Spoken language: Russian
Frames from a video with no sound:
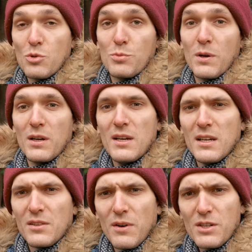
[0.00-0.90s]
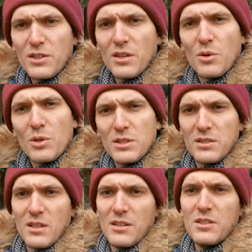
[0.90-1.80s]
службы, дважды Герой
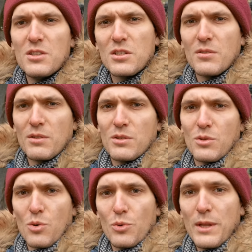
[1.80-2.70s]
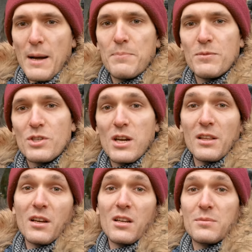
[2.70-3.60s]
социалистического труда,
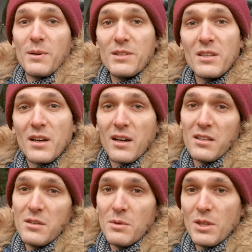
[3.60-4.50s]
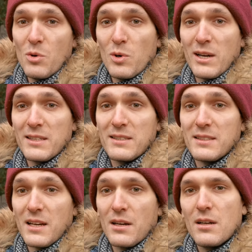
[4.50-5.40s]
член-корреспондент Академии наук
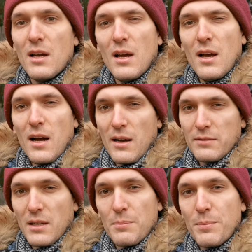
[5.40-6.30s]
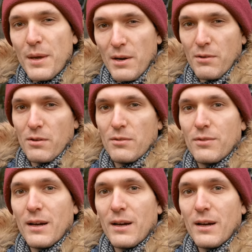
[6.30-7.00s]
СССР, автор первого